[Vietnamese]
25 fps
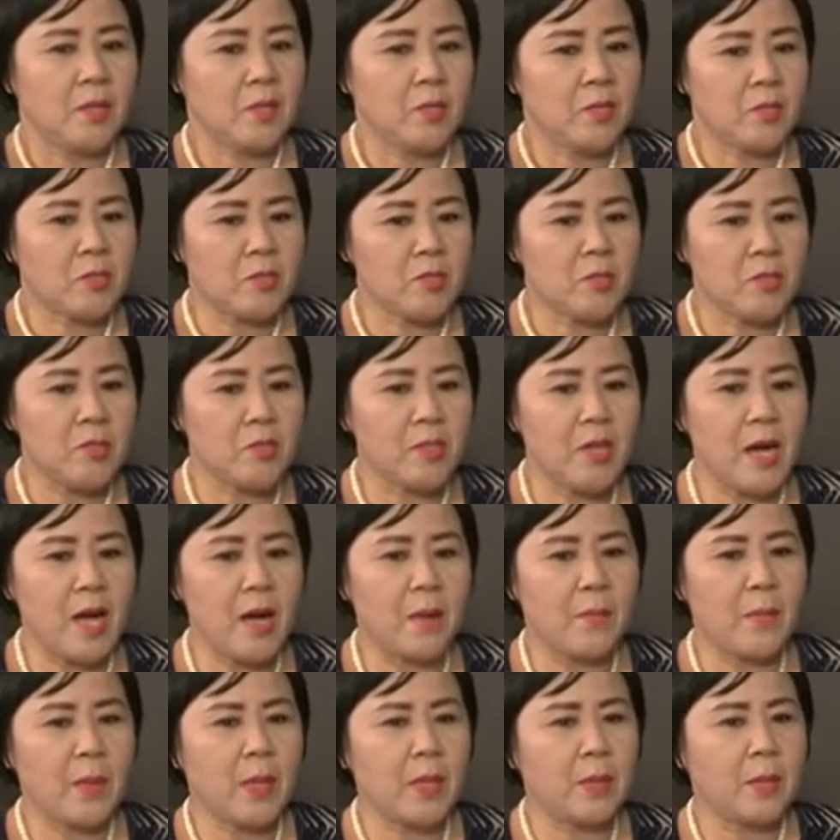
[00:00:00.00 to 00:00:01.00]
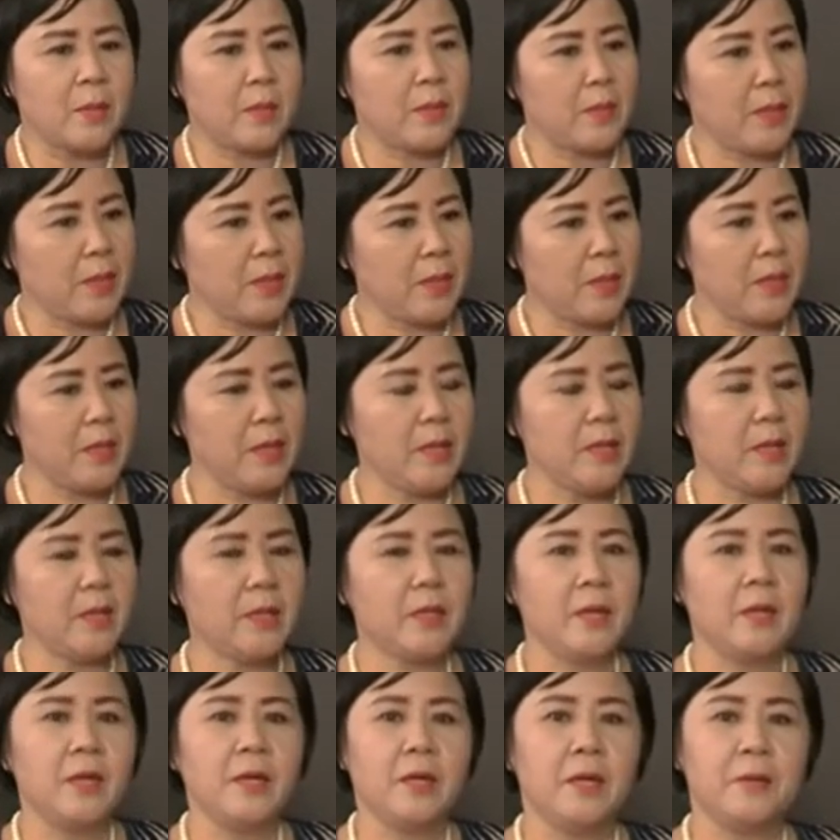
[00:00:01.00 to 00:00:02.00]
Thật sự ra mà nói
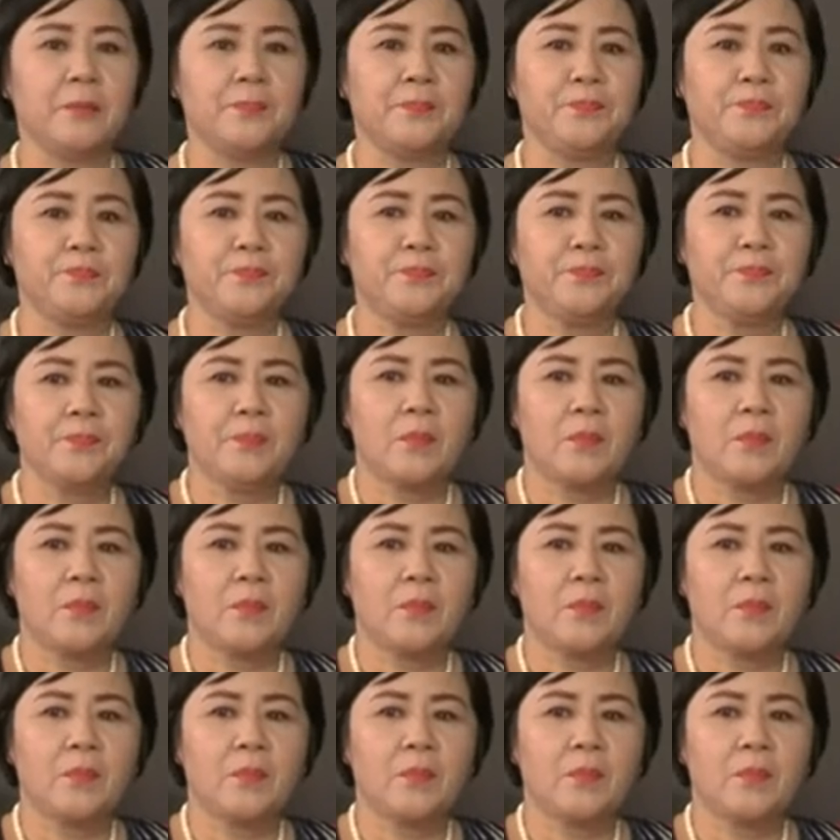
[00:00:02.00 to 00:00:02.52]
thì um,